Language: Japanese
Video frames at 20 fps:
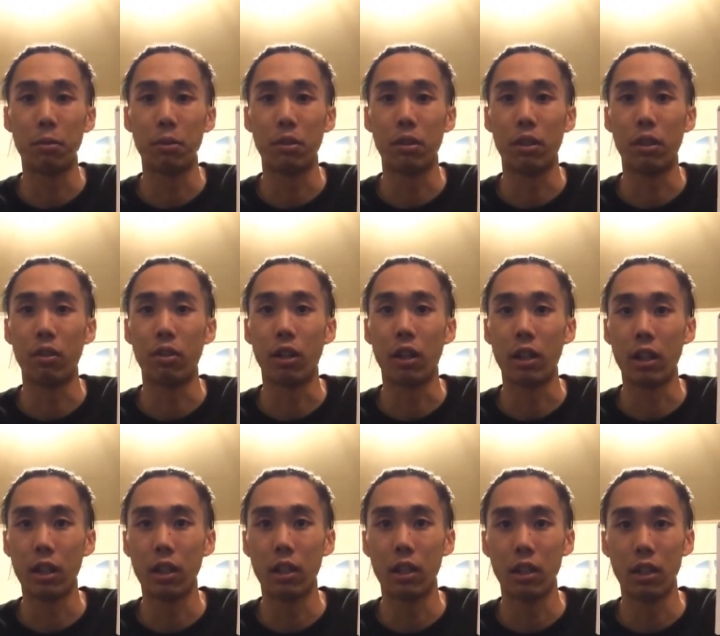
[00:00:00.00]
ぶっていうのが
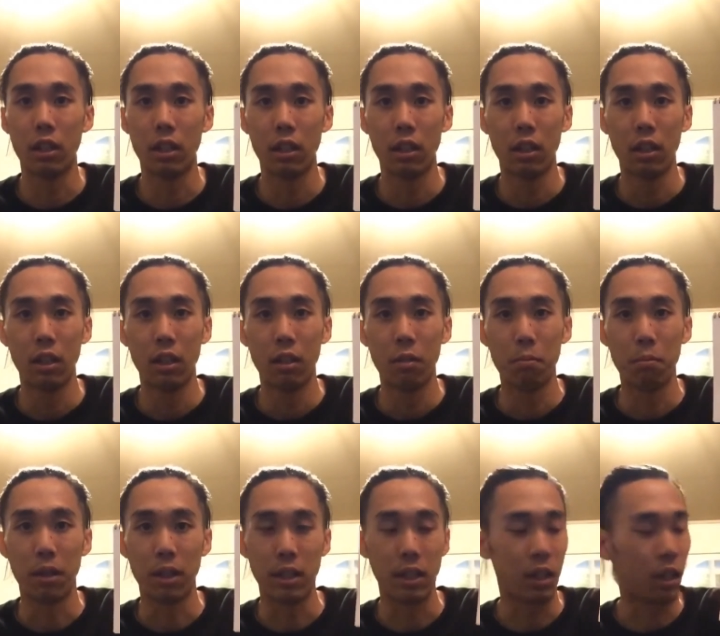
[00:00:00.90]
ね、
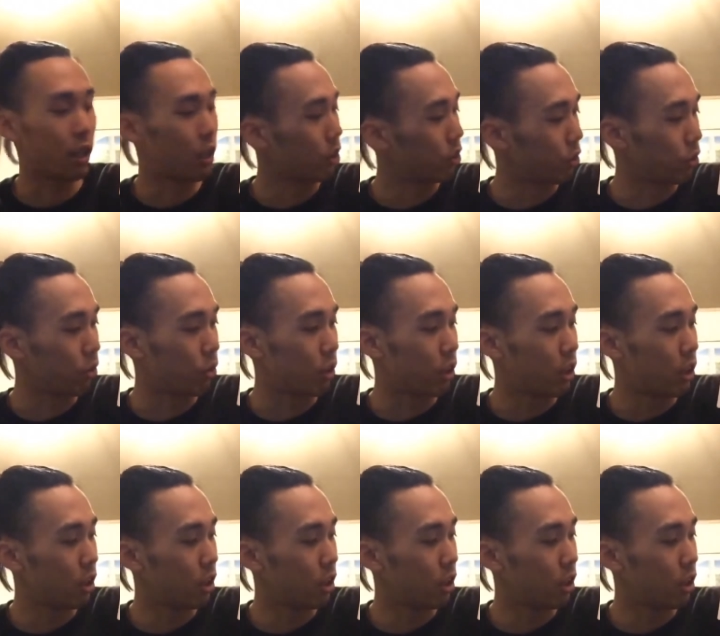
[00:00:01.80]
まあいいかなというふうに